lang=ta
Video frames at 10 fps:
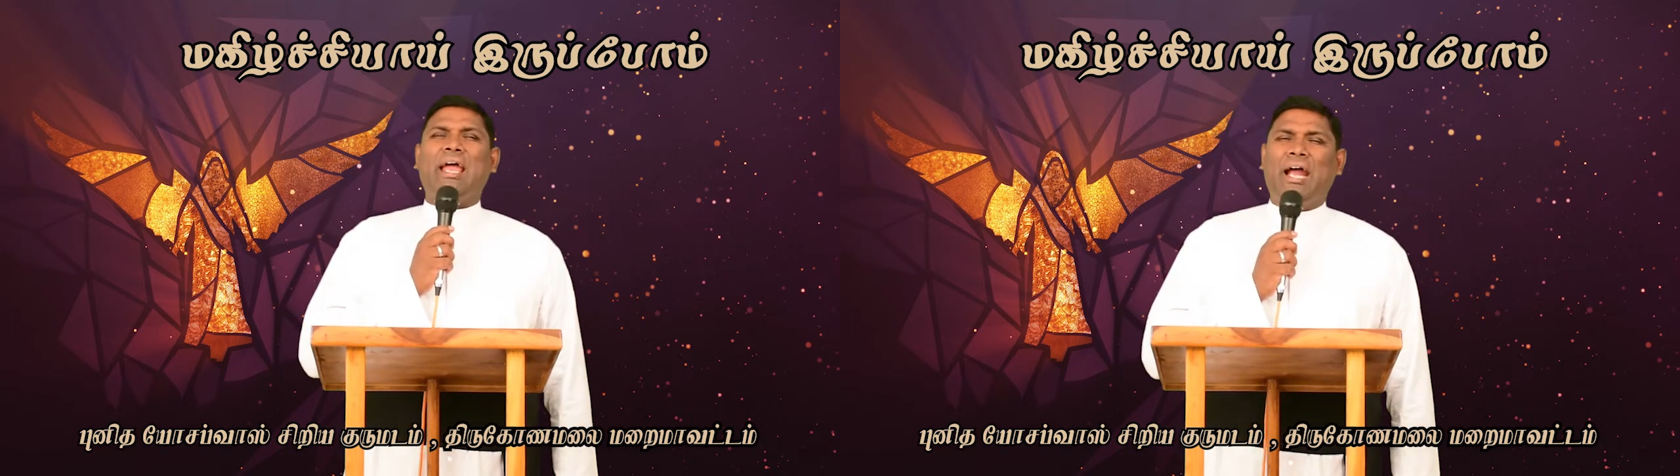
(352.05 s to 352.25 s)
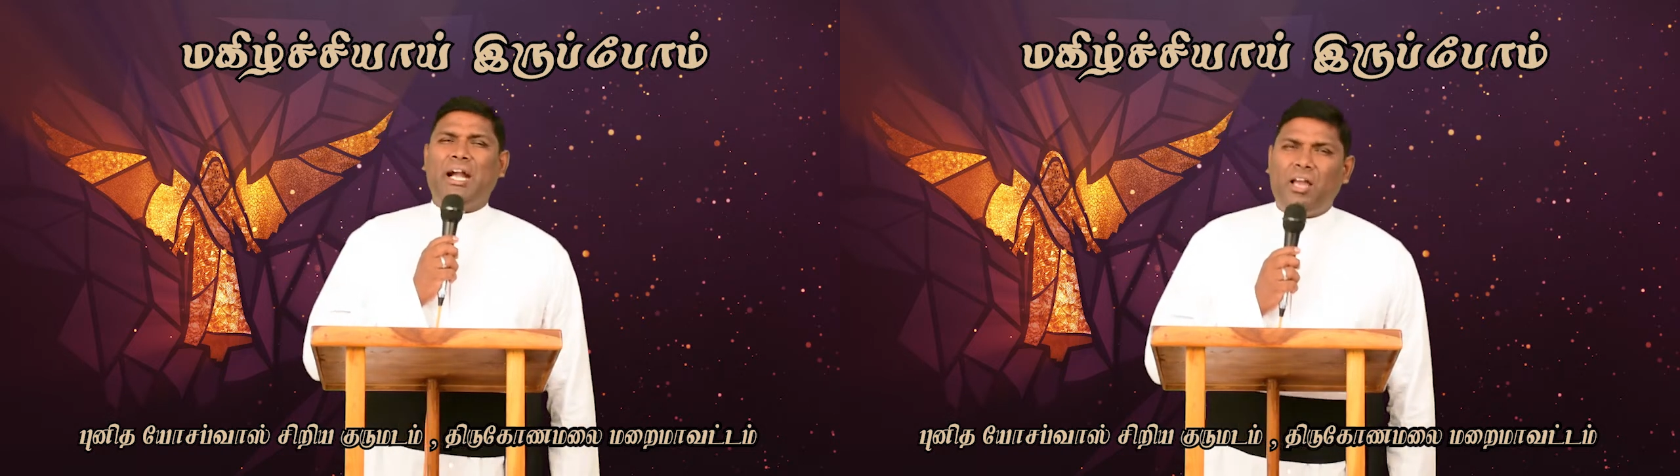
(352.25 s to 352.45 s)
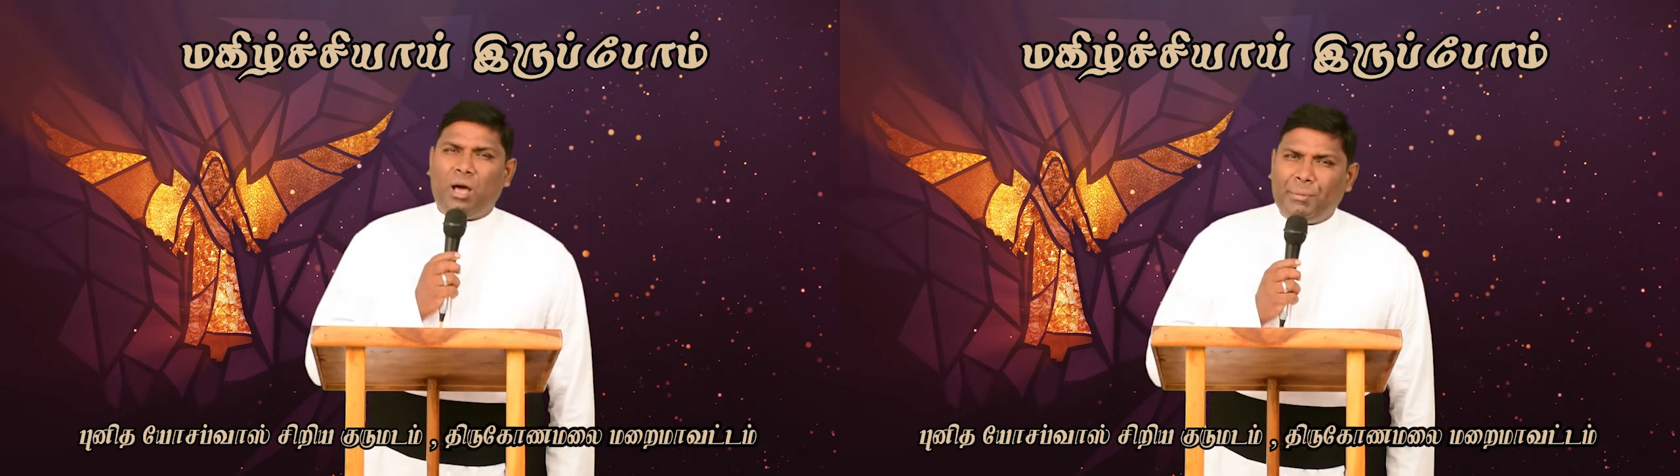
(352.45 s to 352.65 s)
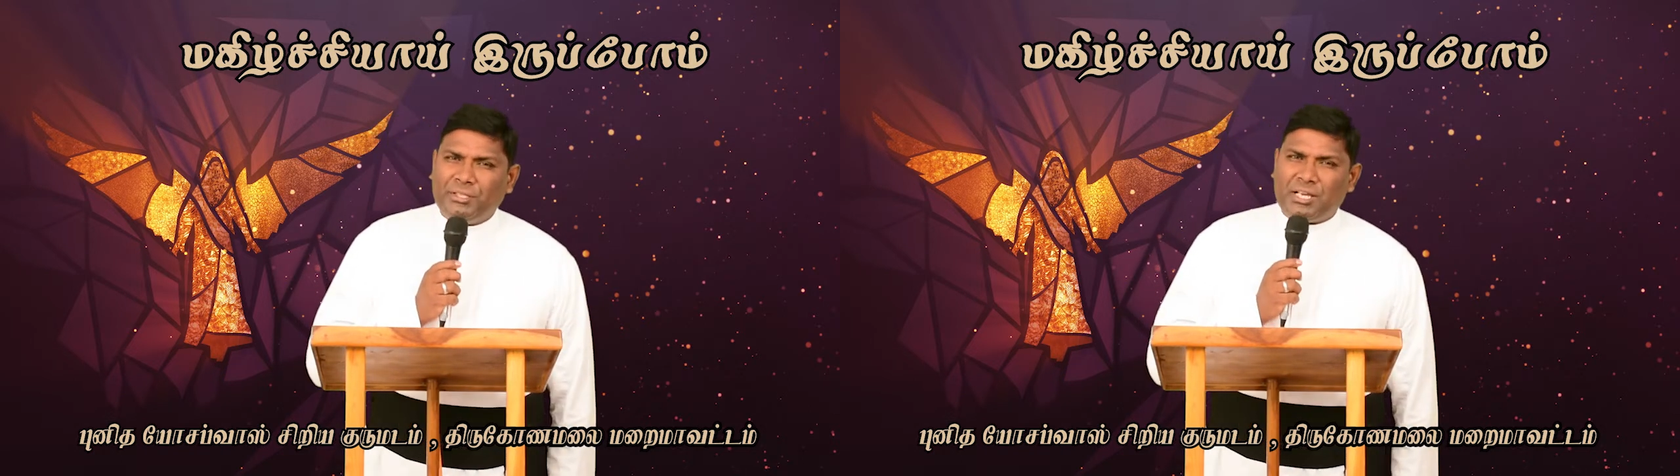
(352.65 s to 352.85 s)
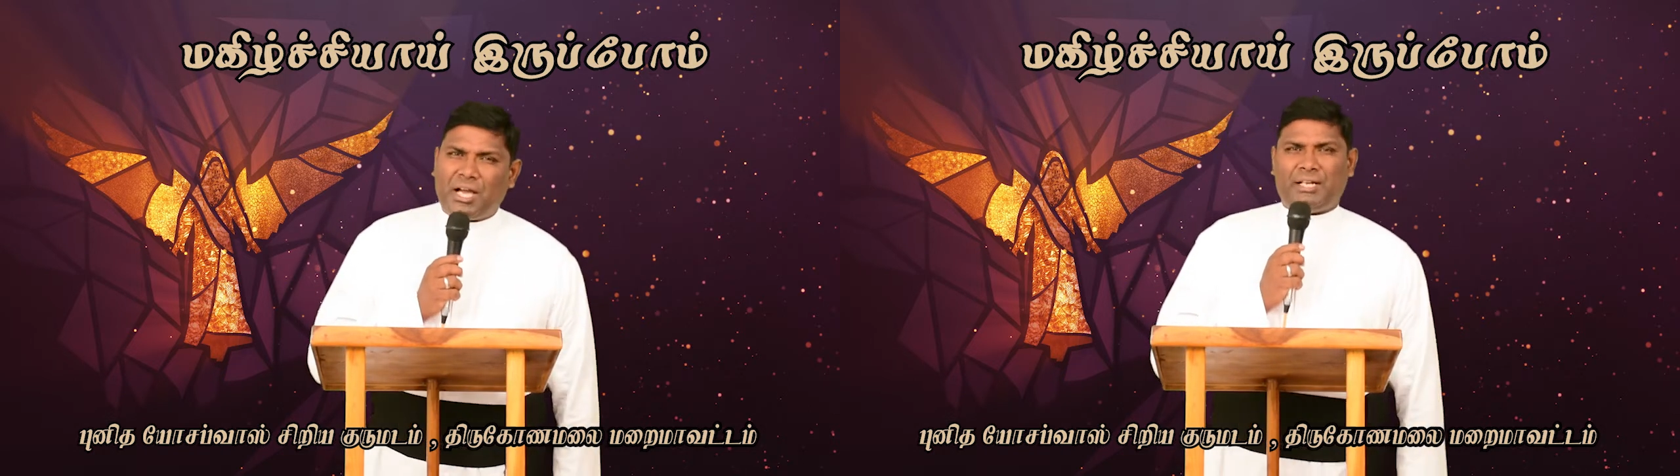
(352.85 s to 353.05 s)
ஏழாம்
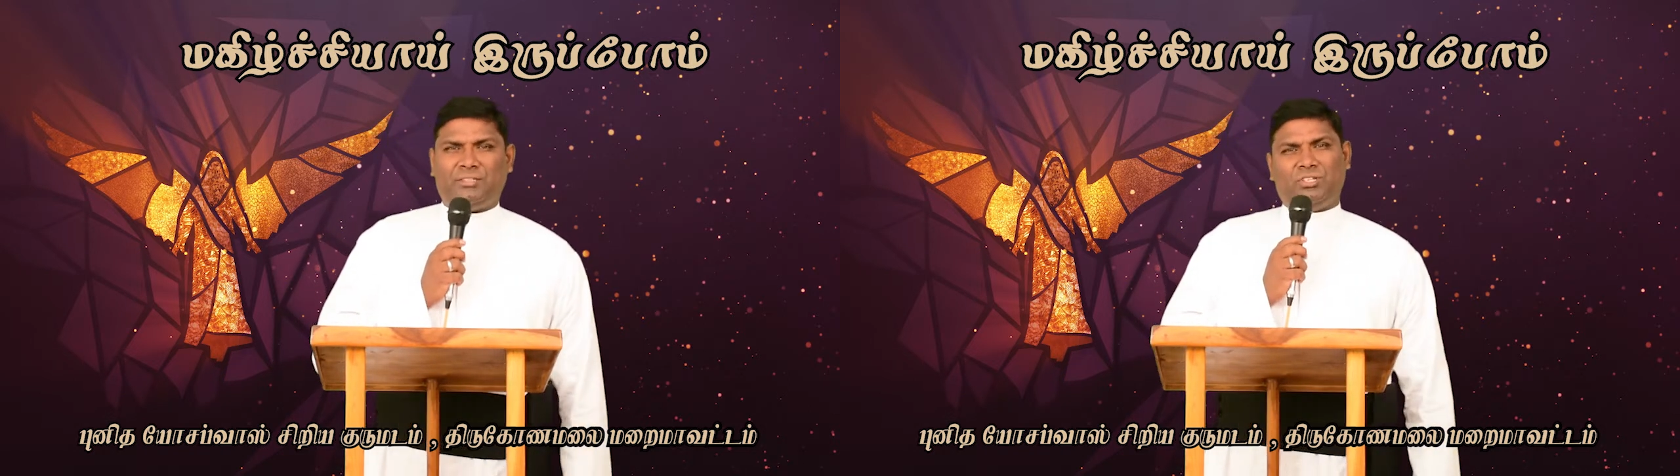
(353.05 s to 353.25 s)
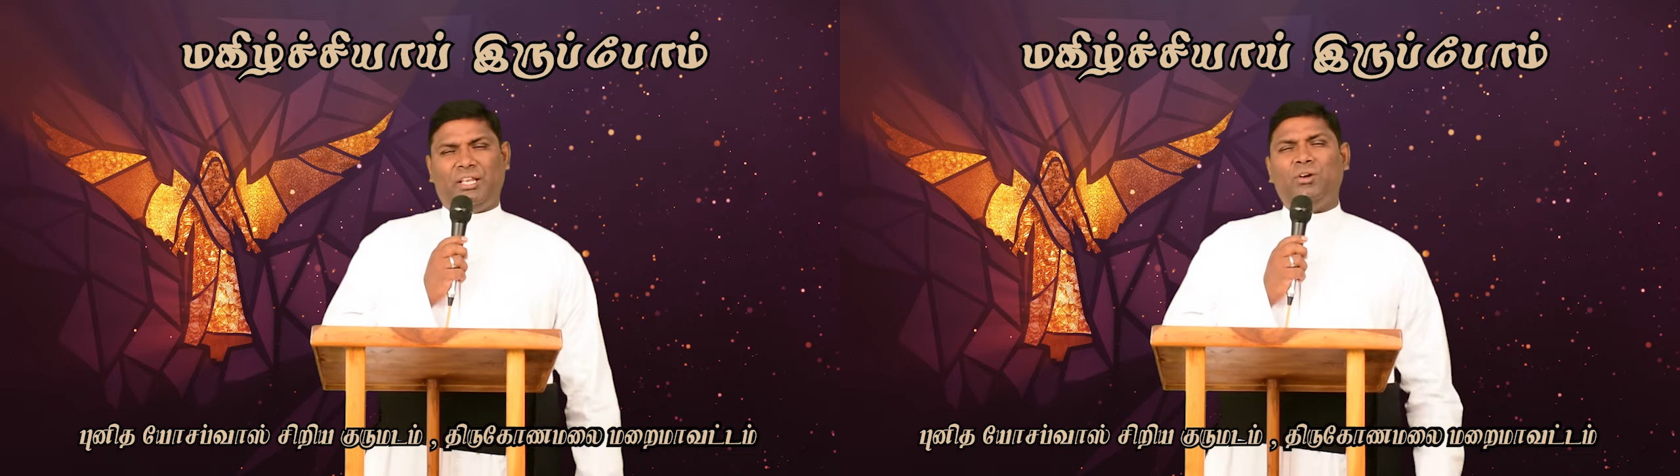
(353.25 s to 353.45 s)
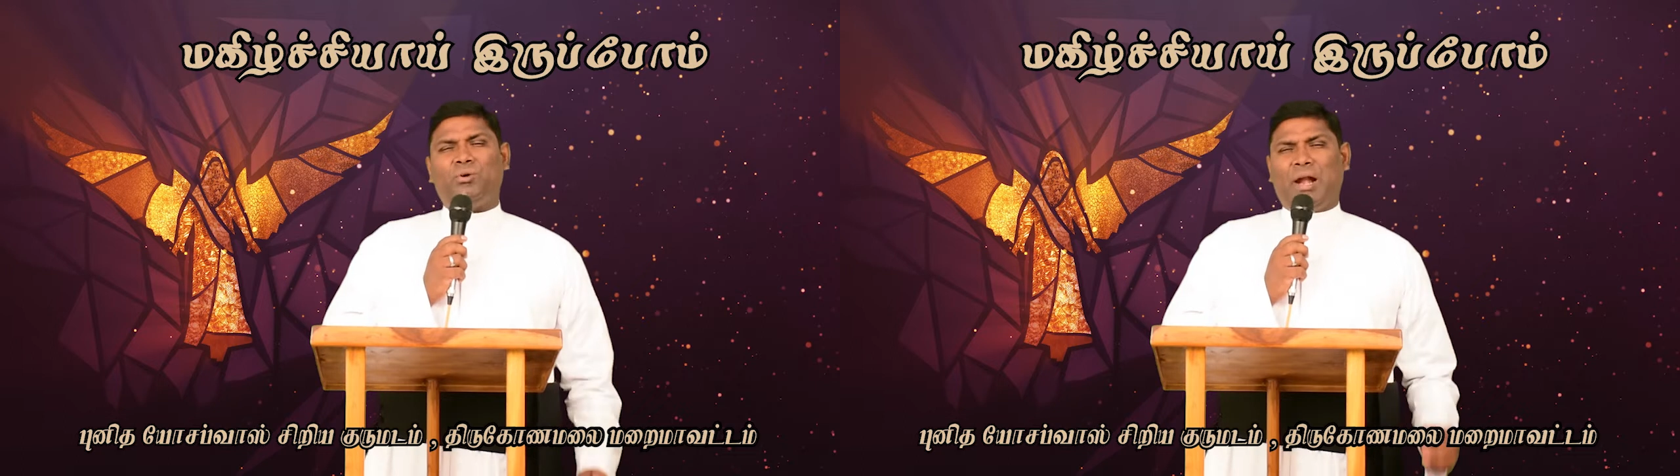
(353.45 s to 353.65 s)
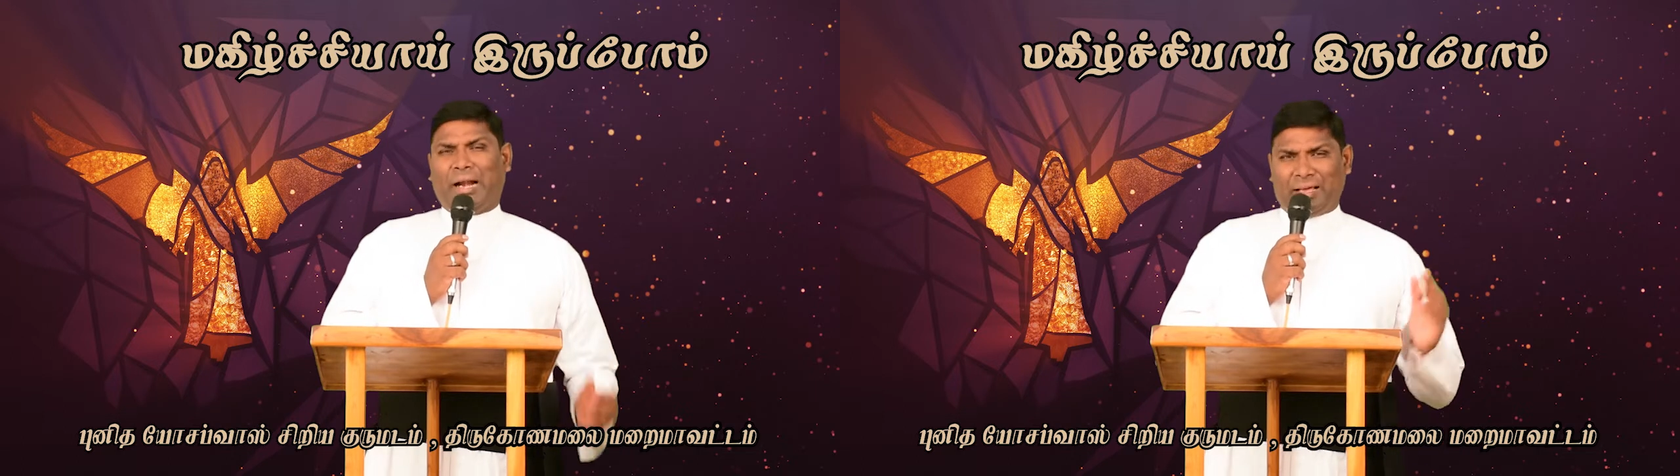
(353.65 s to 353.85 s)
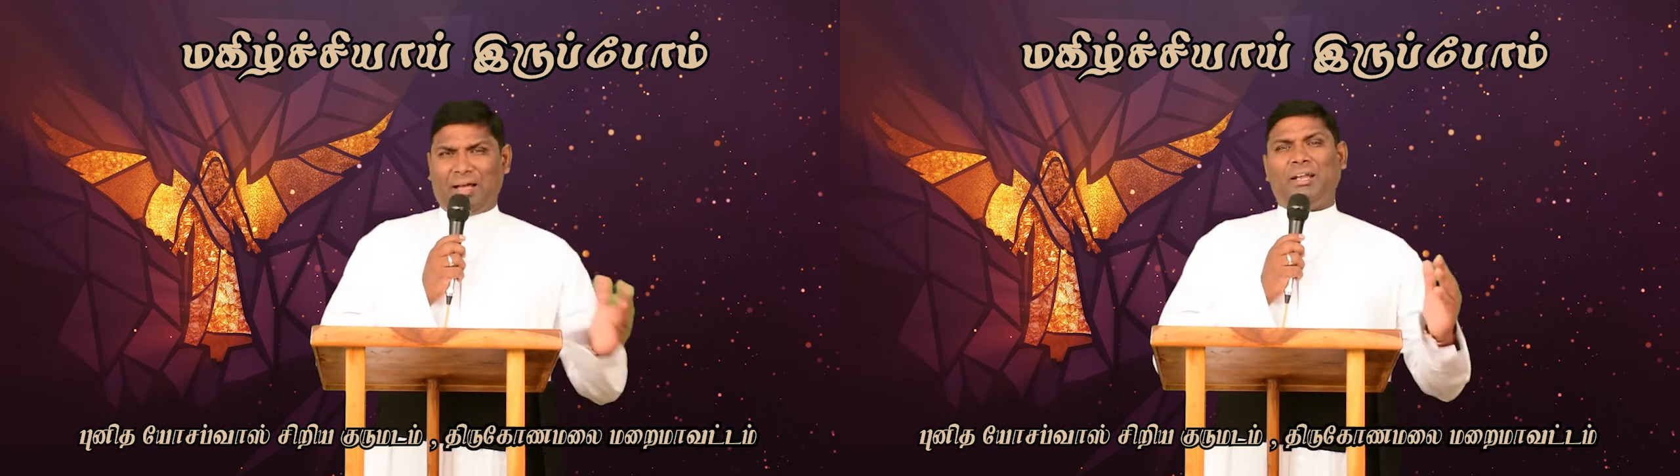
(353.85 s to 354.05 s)
அதிகாரத்திலே ஒரு
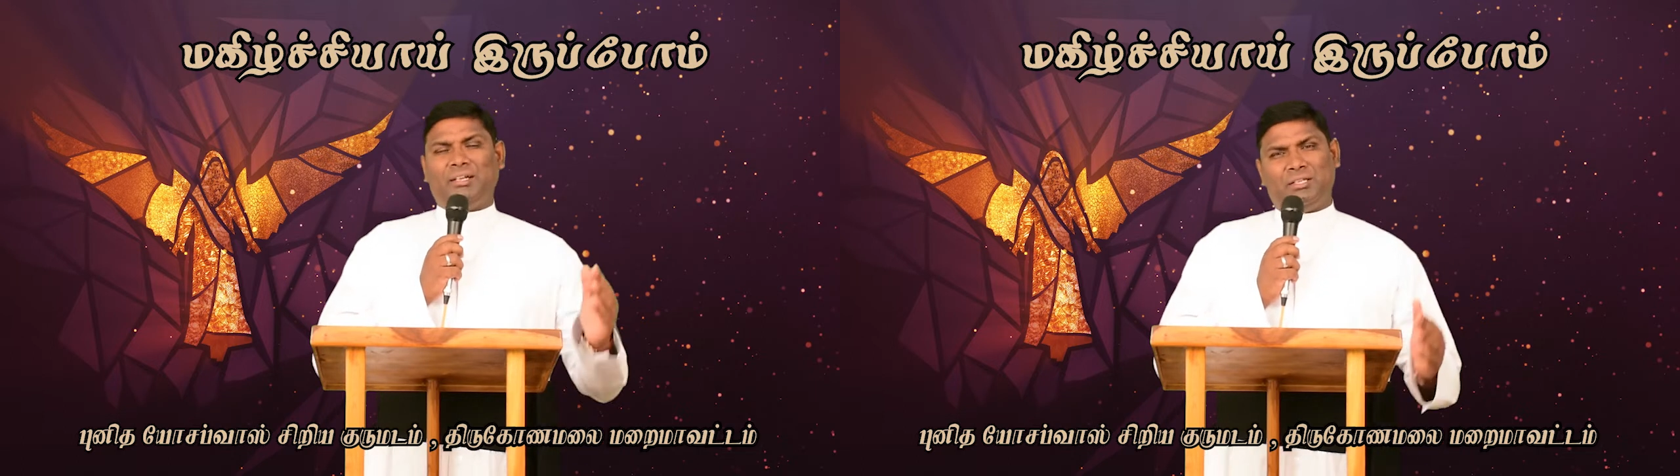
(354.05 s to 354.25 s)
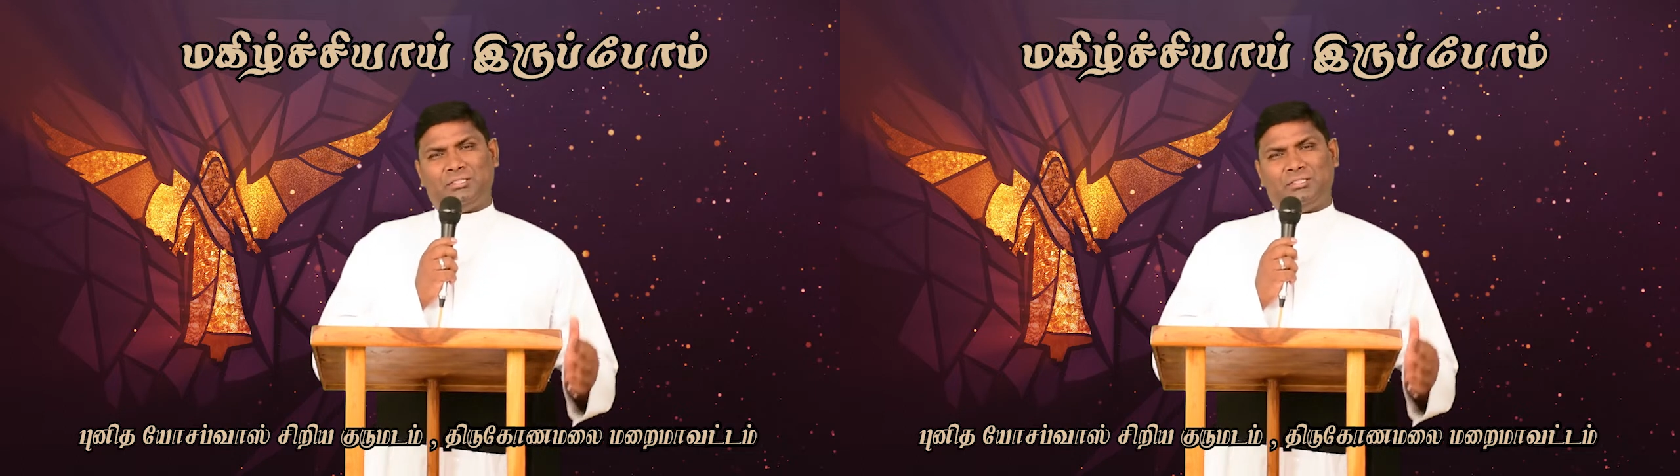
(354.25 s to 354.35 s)
அழகான